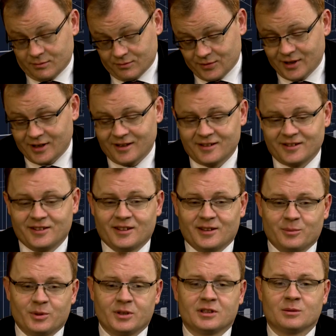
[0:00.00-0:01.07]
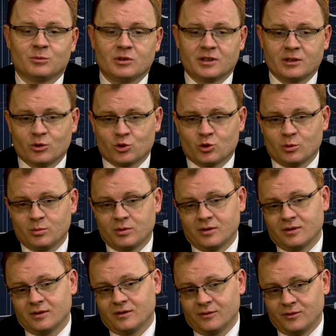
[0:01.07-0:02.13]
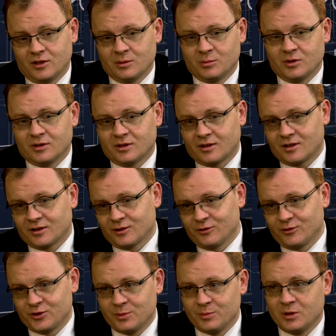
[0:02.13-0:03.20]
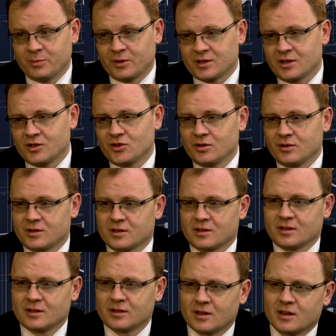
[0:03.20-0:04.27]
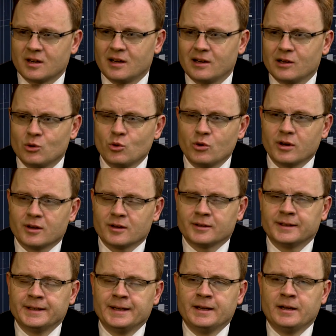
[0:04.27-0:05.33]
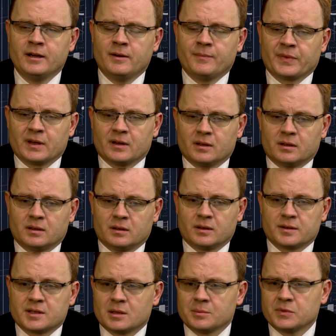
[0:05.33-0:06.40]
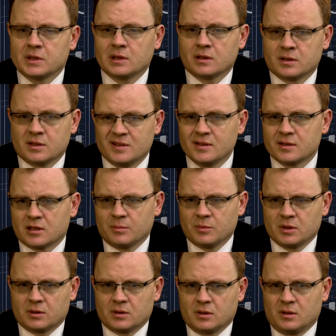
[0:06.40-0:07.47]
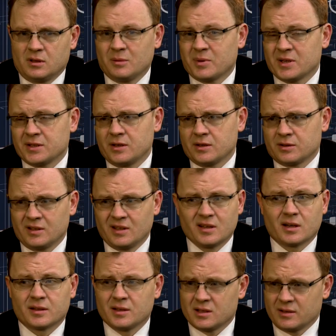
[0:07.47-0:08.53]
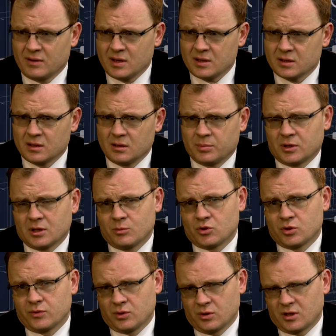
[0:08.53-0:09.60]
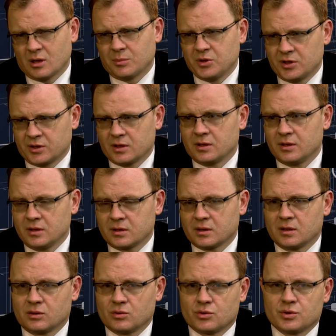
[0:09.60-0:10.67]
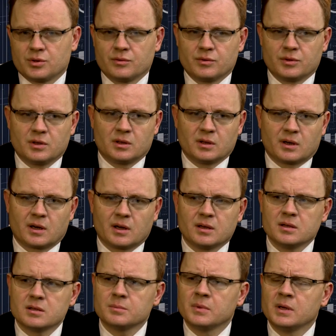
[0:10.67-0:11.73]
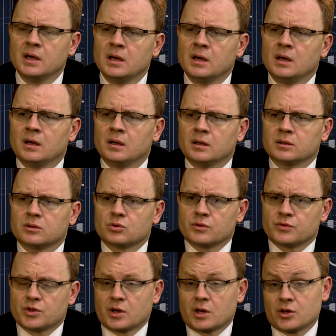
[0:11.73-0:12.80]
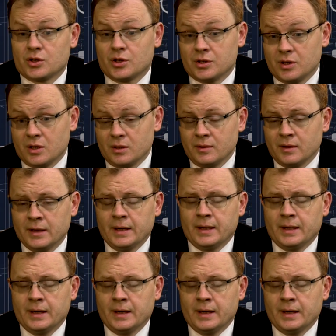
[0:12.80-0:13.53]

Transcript: да, да. Поэтому для того, чтобы, видимо, это как-то в СМИ просочилась э, такая аллегория, э, на самом деле с дисками это непосредственно никак не связано, потому что все-таки оптические диски – это уже сегодня анахронизм, угу. это уже вчерашний день.